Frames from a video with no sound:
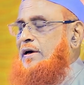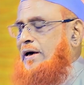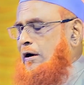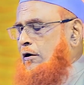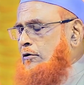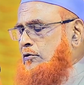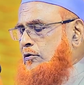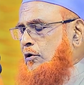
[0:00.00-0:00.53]
এর
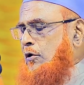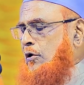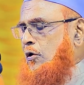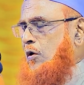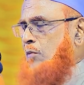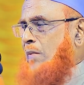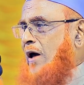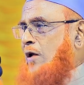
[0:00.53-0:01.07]
অর্থ
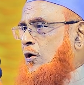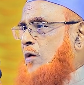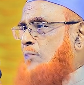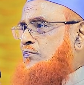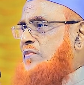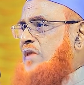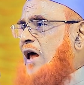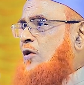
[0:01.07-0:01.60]
হলো মানব
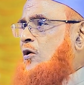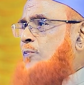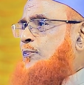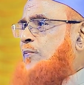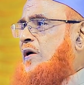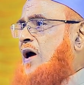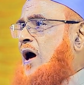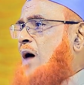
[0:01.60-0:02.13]

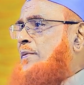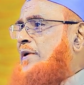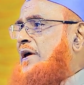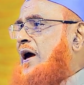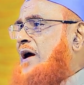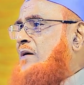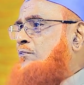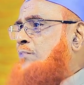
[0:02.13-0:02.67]
দানবকে আমি
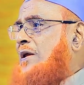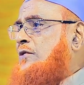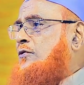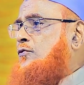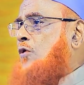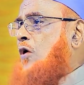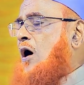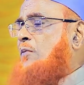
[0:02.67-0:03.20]

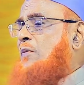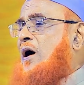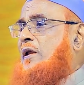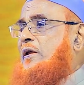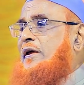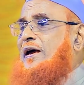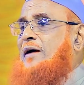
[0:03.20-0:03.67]
একমাত্র আমার